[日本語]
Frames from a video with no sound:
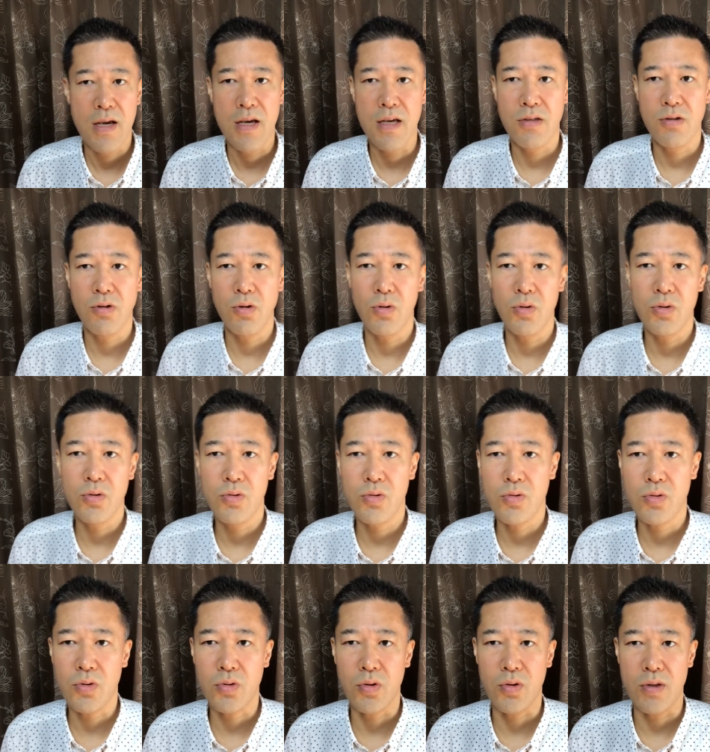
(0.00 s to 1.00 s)
そういう
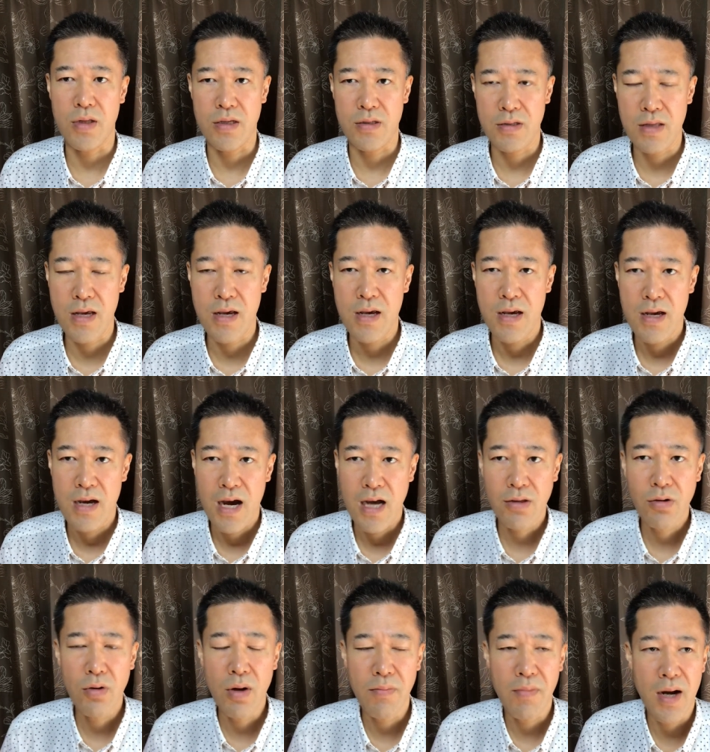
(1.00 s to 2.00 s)
ことですね。あ
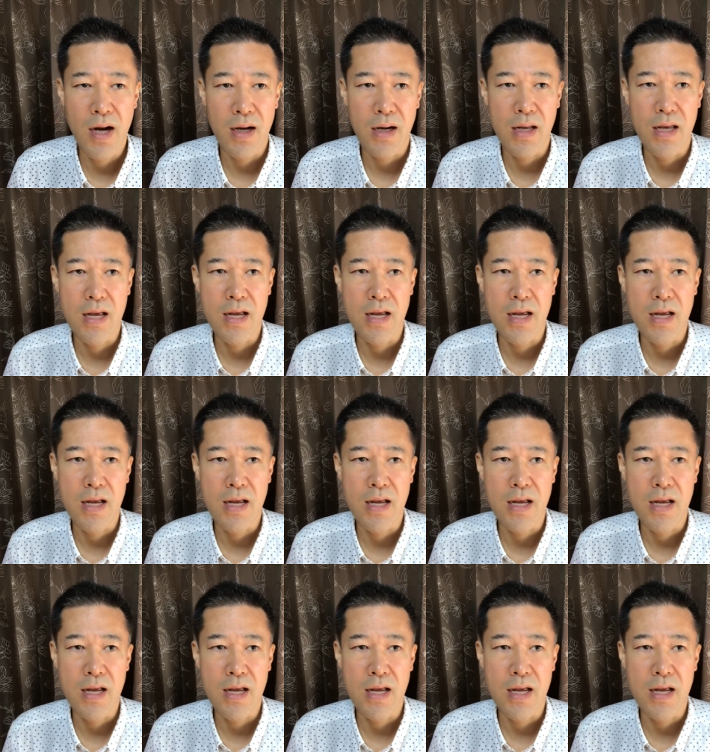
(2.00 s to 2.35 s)
とはまあ、